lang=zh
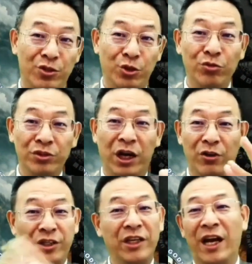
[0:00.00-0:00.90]
宗
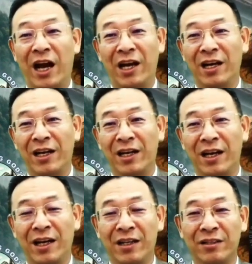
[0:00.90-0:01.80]
教信仰
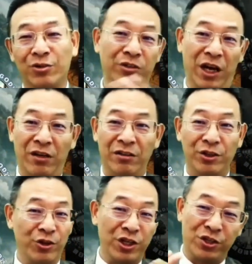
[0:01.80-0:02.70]
啊，宗教
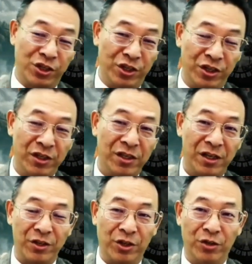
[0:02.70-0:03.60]
有仪式，
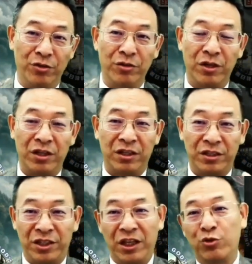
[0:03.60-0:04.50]
有
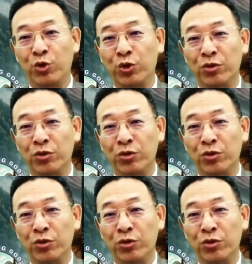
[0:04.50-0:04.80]
经书，